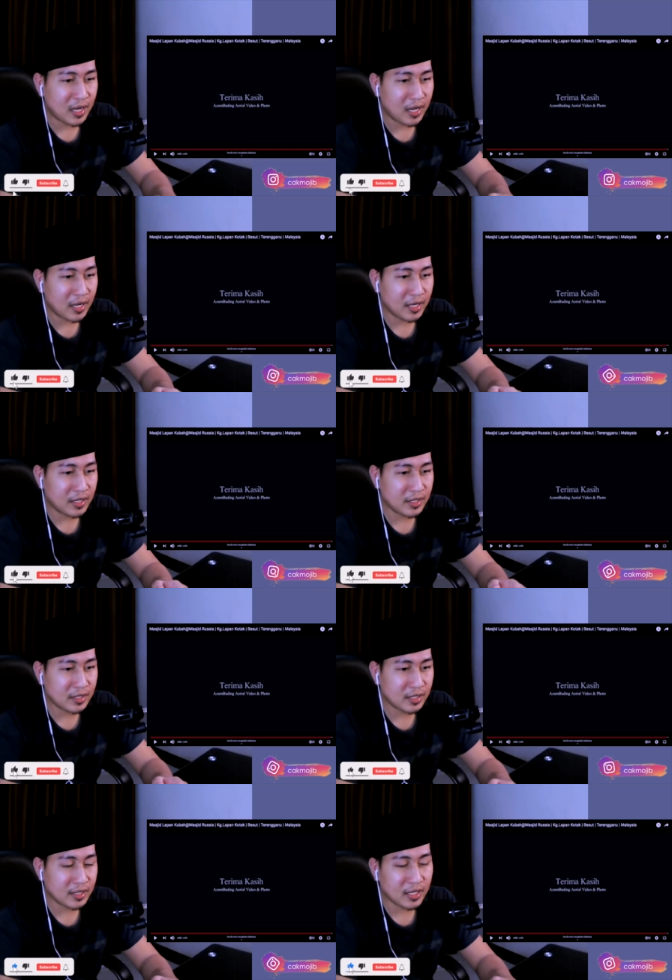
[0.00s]

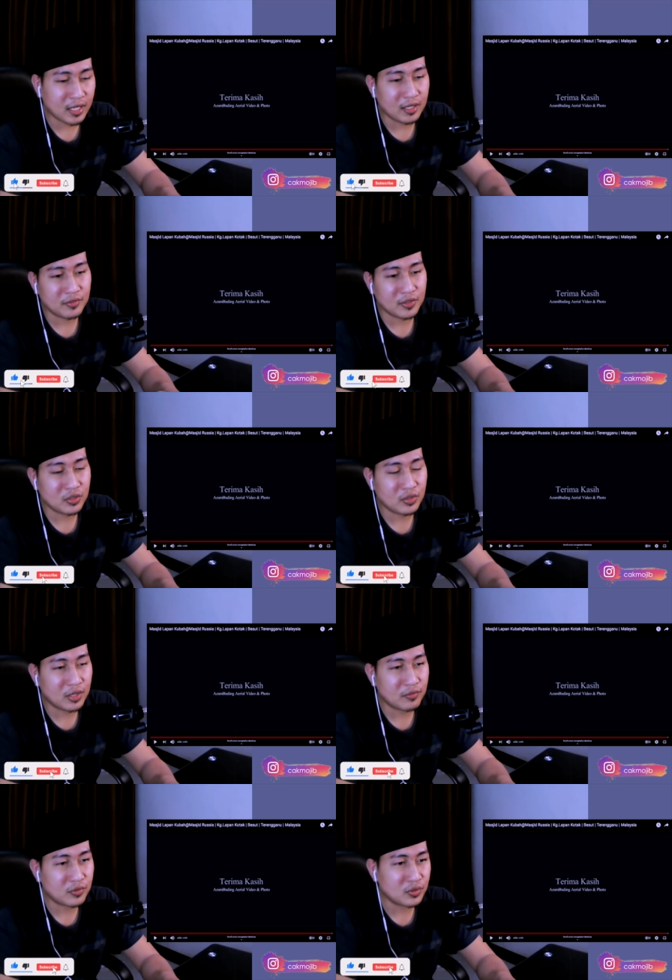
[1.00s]
Airial Video
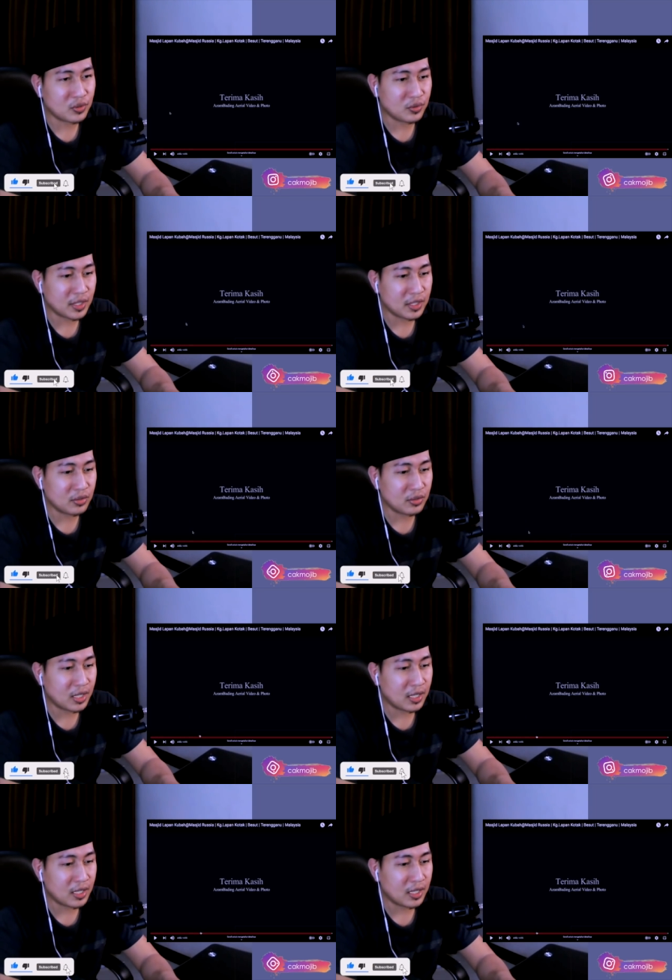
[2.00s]
dan foto Tadi
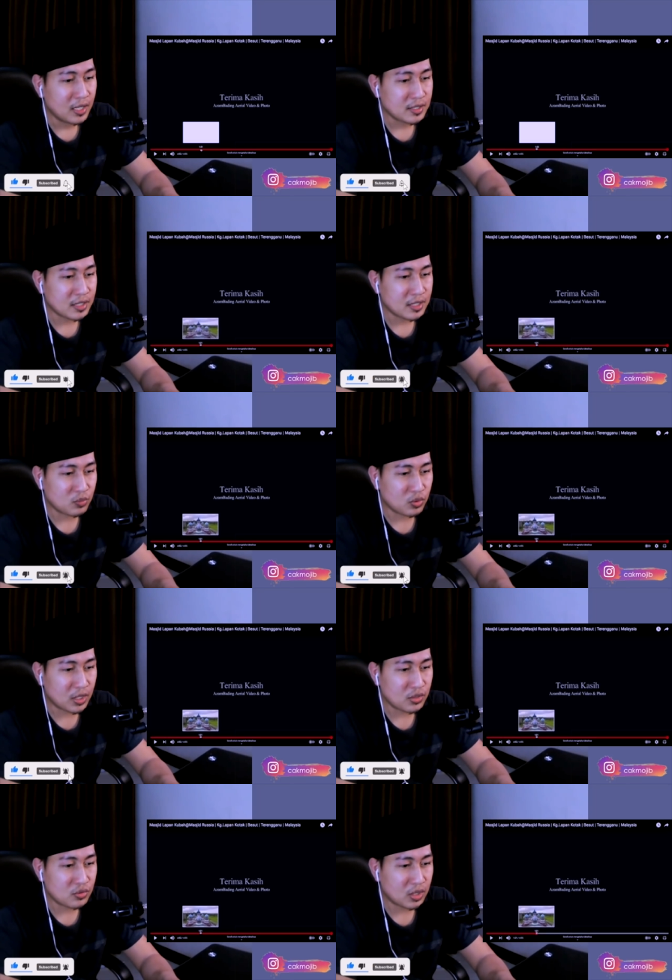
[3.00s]
udah saya
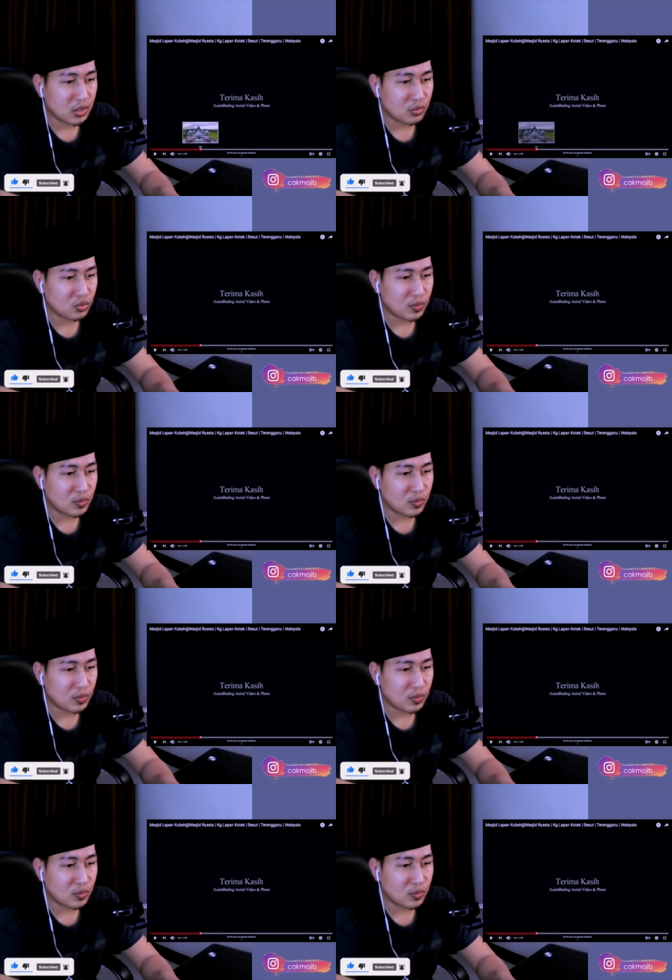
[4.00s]
sebutkan juga untuk